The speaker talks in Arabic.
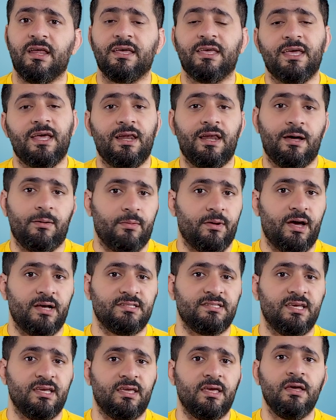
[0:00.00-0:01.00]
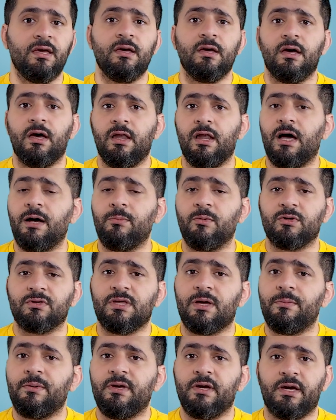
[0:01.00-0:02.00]
كلة براسك الأمر
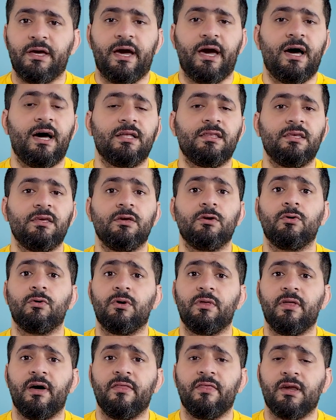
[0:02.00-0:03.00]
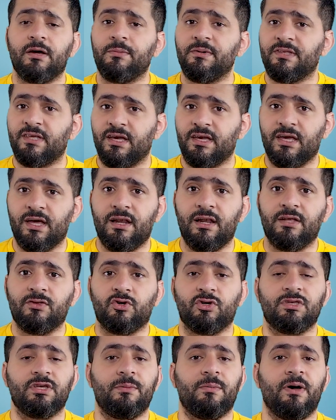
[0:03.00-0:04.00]
طبيعي عادي وإذا ضربتها كلة
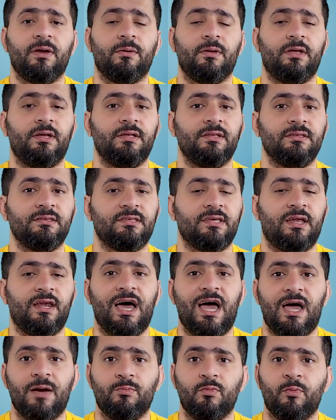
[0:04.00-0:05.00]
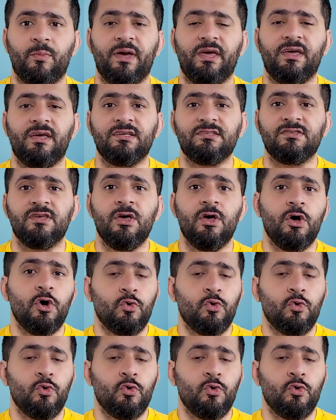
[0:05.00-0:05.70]
تعتبر أنت لاعب مميز